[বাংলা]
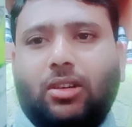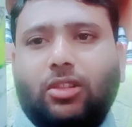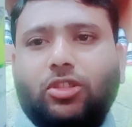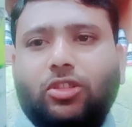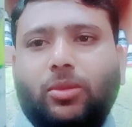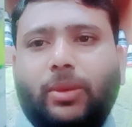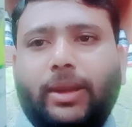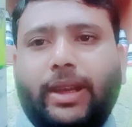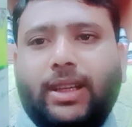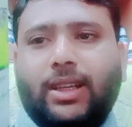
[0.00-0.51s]

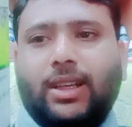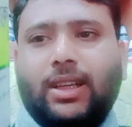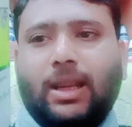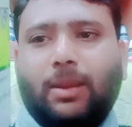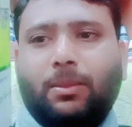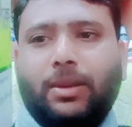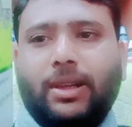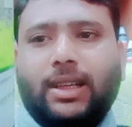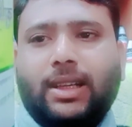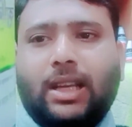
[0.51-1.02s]
অথবা একটি
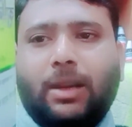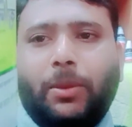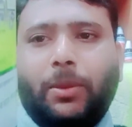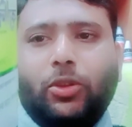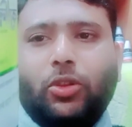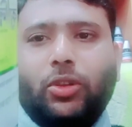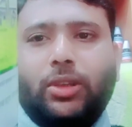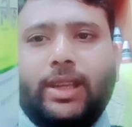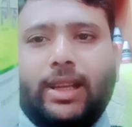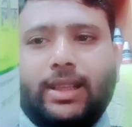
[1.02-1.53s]
ট্যাবলেট খাবে
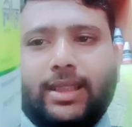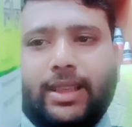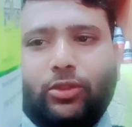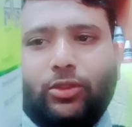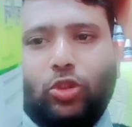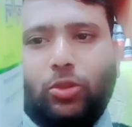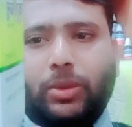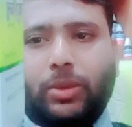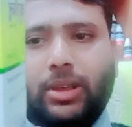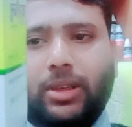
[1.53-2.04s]
দৈনিক এক থেকে
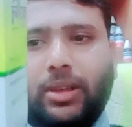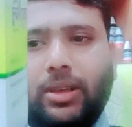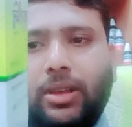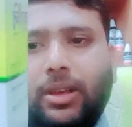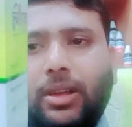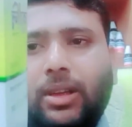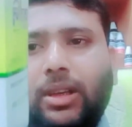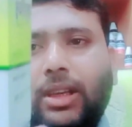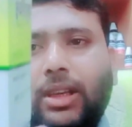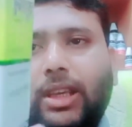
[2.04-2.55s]
দুইবার
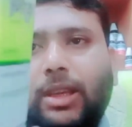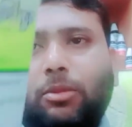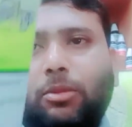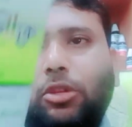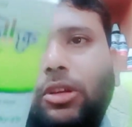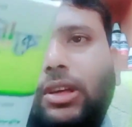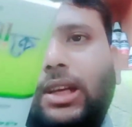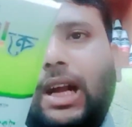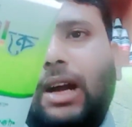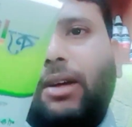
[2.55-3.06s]
এবং
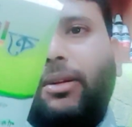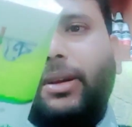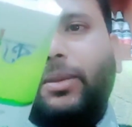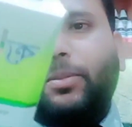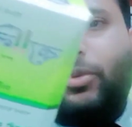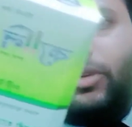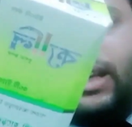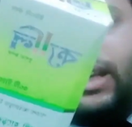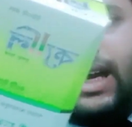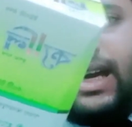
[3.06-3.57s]
খাওয়ার পরে